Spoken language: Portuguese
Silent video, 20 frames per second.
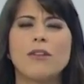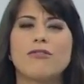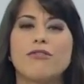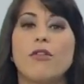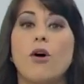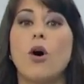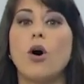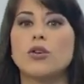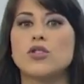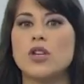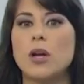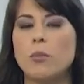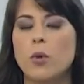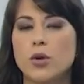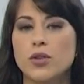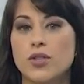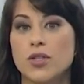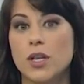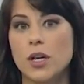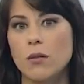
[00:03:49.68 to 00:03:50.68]
forte
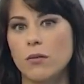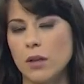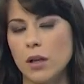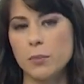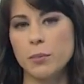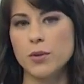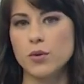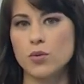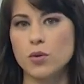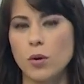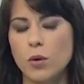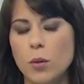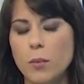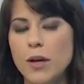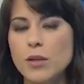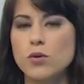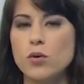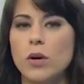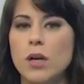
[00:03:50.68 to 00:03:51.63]
emoção, né? a pessoa comete o